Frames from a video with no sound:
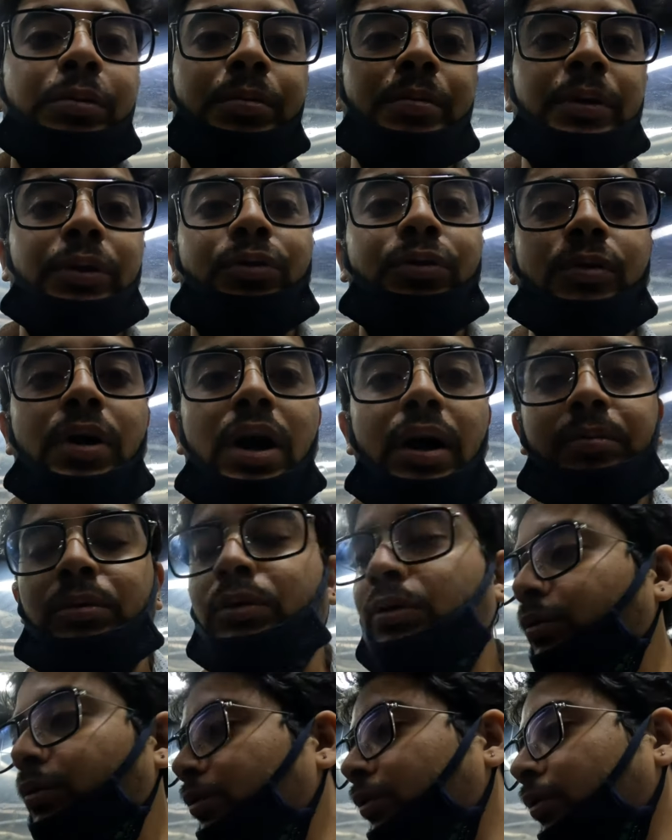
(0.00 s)
टूर भी मैं दूंगा
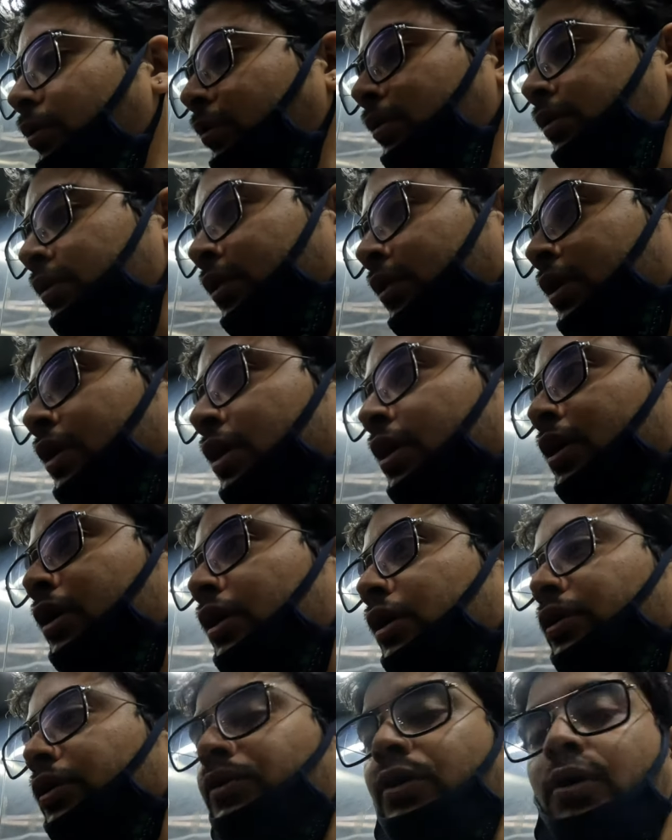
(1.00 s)
आप लोगों को
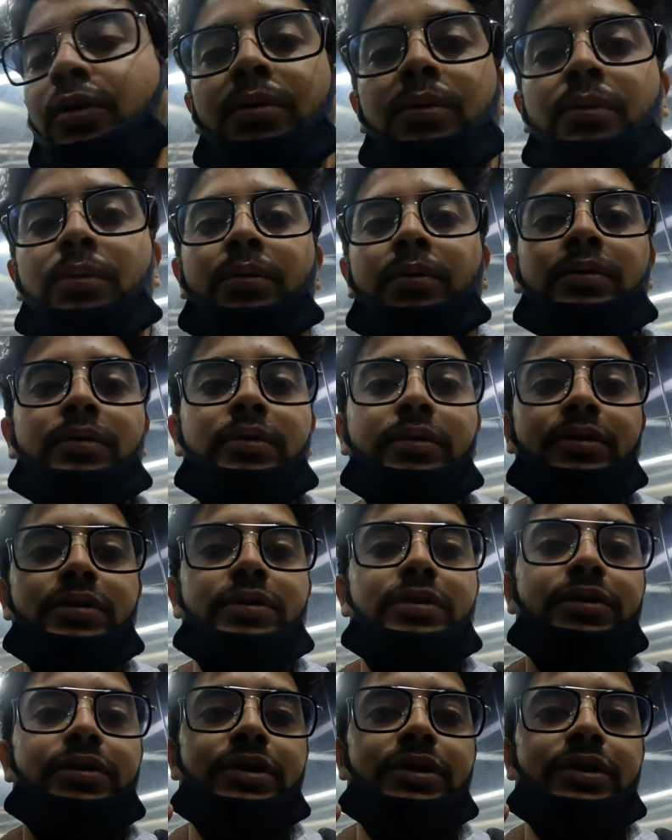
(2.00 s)
सो so,